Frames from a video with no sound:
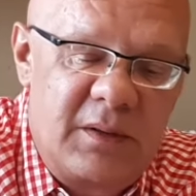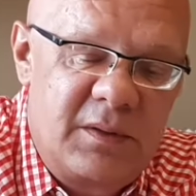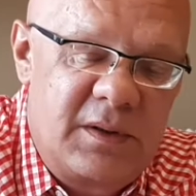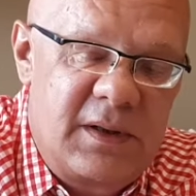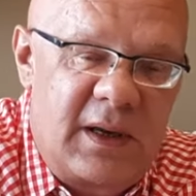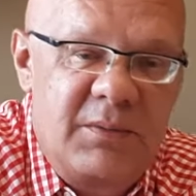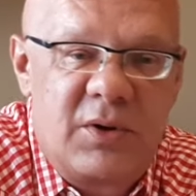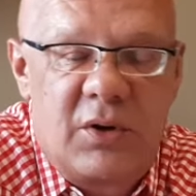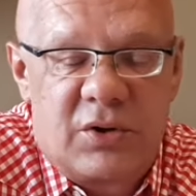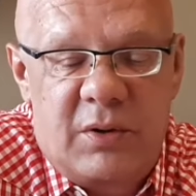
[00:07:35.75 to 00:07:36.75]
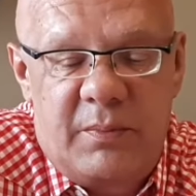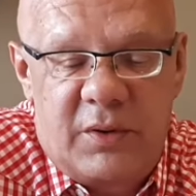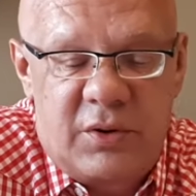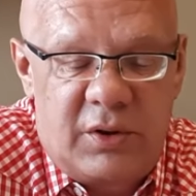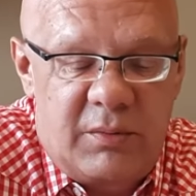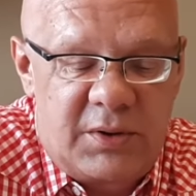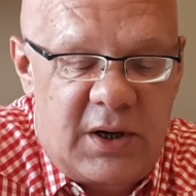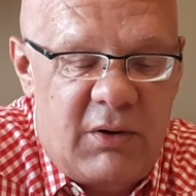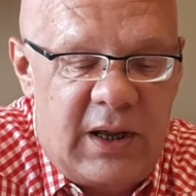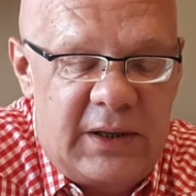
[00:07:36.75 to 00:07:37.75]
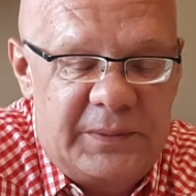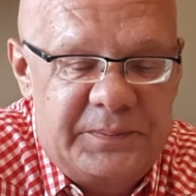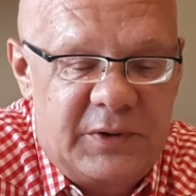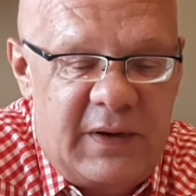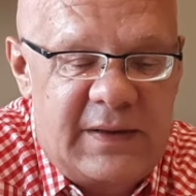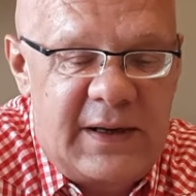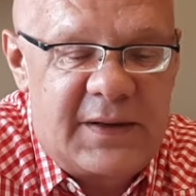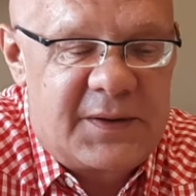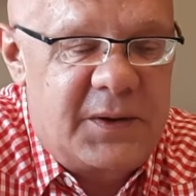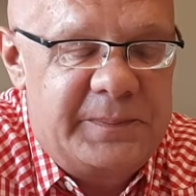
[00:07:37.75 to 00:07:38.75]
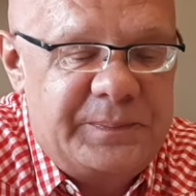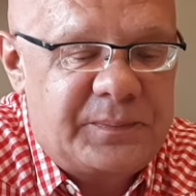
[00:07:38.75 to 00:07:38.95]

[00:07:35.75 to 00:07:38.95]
z jakimś gorzką, porządną czekoladą szwajcarską.